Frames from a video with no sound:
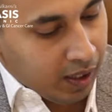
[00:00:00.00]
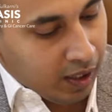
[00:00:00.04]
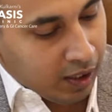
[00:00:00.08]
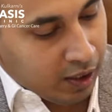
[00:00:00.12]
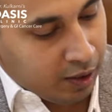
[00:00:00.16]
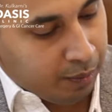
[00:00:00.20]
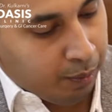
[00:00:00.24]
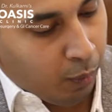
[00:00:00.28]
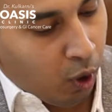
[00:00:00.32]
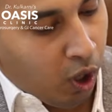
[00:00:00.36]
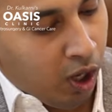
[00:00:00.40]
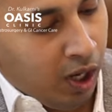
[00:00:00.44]

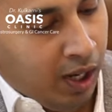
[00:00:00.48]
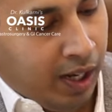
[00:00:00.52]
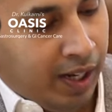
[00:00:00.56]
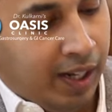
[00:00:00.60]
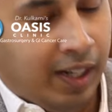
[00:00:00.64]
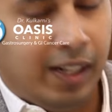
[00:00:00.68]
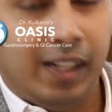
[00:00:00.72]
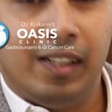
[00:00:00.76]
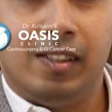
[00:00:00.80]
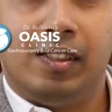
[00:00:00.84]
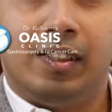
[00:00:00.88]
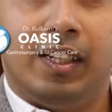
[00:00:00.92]
स्मॉल
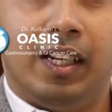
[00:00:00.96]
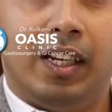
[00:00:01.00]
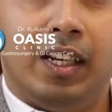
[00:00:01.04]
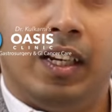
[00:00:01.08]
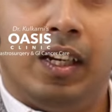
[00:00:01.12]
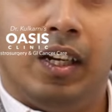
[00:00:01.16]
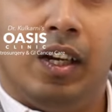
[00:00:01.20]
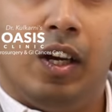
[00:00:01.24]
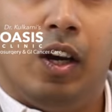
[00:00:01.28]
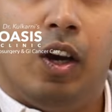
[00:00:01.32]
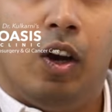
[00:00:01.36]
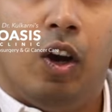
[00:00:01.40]
इंटेस्टिन
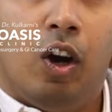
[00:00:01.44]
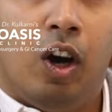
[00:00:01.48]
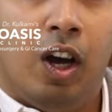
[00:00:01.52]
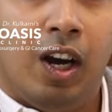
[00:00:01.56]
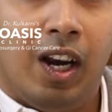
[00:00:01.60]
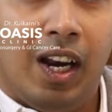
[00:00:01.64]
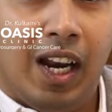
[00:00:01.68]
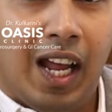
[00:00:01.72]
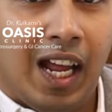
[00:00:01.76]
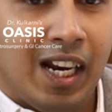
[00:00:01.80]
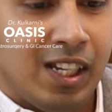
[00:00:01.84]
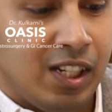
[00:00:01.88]
और
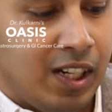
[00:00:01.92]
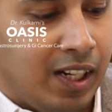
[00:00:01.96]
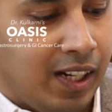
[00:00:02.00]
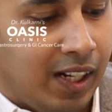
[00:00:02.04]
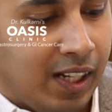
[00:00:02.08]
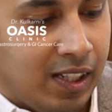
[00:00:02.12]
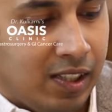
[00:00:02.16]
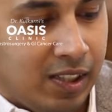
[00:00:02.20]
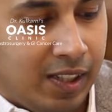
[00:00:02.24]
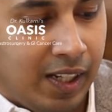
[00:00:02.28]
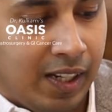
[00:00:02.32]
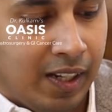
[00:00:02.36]
लार्ज
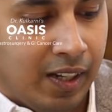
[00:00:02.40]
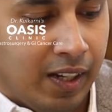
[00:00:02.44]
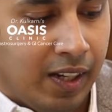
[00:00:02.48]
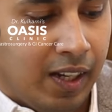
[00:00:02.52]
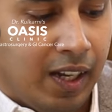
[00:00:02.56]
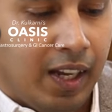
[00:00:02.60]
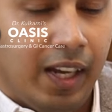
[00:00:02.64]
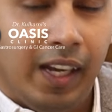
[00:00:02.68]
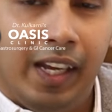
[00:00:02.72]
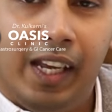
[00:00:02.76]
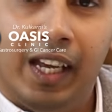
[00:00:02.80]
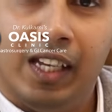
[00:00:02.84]
इंटेस्टिन
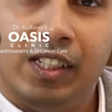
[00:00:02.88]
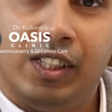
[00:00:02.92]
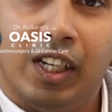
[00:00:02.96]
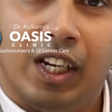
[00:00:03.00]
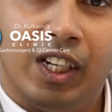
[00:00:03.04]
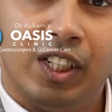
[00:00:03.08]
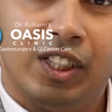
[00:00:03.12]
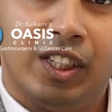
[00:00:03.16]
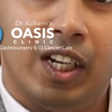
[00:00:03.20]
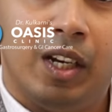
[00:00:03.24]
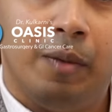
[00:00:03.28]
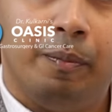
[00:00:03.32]
के
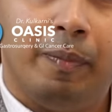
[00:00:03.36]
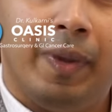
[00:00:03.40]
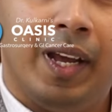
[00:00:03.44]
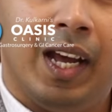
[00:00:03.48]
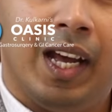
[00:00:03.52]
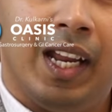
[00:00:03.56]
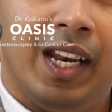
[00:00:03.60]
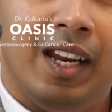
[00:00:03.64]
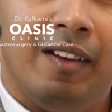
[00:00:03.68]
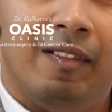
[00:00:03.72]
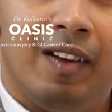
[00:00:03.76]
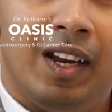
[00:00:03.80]
जंक्शन पे
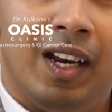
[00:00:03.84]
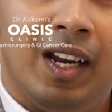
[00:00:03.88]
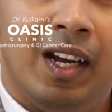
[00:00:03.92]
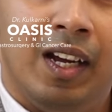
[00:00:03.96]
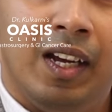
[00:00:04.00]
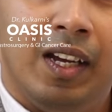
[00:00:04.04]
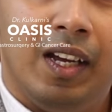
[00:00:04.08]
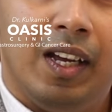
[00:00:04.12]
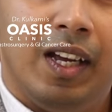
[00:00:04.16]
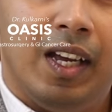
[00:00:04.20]
आने वाला